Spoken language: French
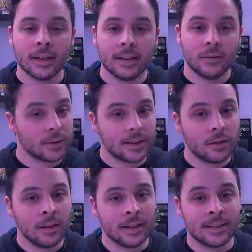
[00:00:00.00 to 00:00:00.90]
Naughty
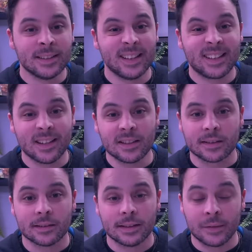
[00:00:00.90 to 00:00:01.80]
Dog ils étaient
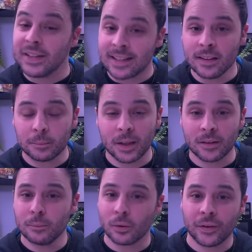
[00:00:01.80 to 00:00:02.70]
15 il y avait 15
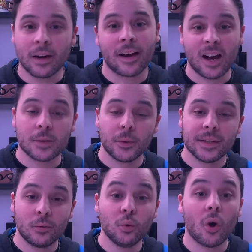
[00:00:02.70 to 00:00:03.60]
personnes pour faire Crash
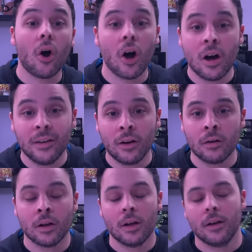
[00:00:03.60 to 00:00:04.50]
Bandicoot en un
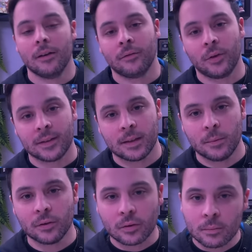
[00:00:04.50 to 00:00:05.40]
an
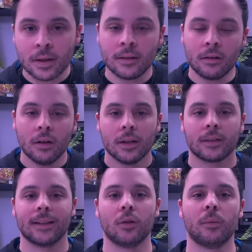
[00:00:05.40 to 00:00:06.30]
forcément que maintenant,
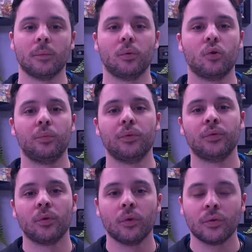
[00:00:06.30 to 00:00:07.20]
ça demande beaucoup plus
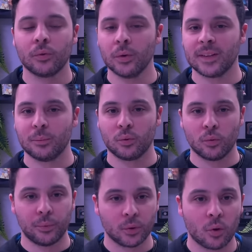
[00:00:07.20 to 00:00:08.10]
de ressources, c'est
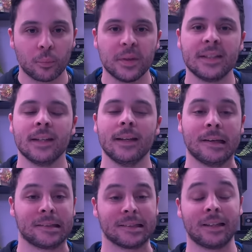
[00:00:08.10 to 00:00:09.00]
beaucoup plus
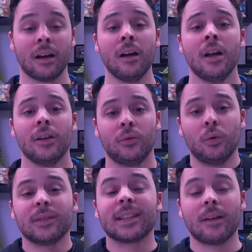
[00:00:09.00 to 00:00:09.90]
compliqué, etc.
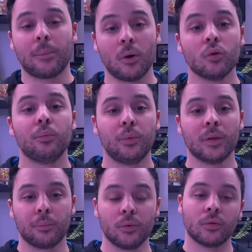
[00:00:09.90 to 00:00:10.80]
Donc ça va prendre de
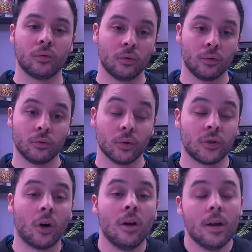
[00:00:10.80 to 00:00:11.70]
plus en plus de,
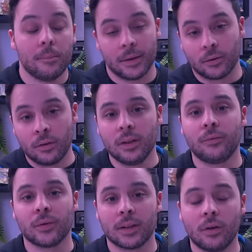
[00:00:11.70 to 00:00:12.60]
temps. Maintenant, il
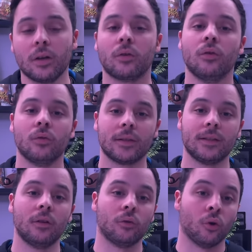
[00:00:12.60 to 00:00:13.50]
faut savoir que
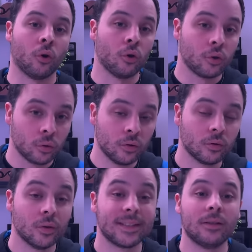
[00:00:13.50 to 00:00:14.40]
Naughty Dog
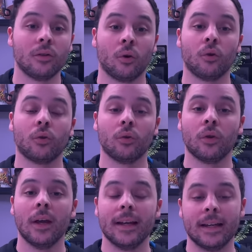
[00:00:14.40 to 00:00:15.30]
recrute, Naughty Dog
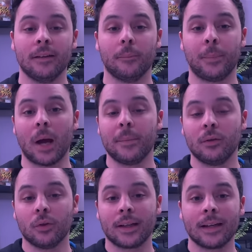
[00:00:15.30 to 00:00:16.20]
recrute et
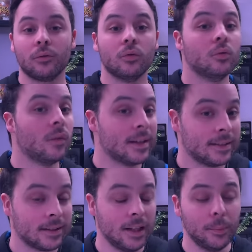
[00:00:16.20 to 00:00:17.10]
permet de créer de
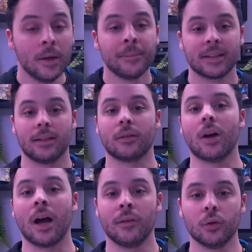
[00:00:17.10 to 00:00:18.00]
nouvelles équipes. C'est-à-dire
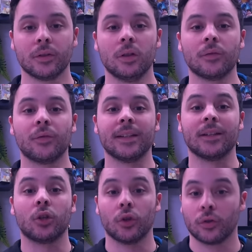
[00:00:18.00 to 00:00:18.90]
qu'avant, Naughty Dog faisait
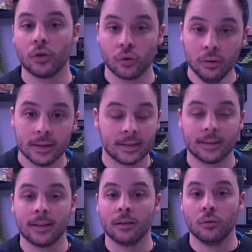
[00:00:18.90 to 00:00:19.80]
qu'un seul jeu, ils
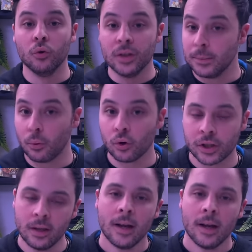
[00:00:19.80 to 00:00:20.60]
étaient euh, uni-projet.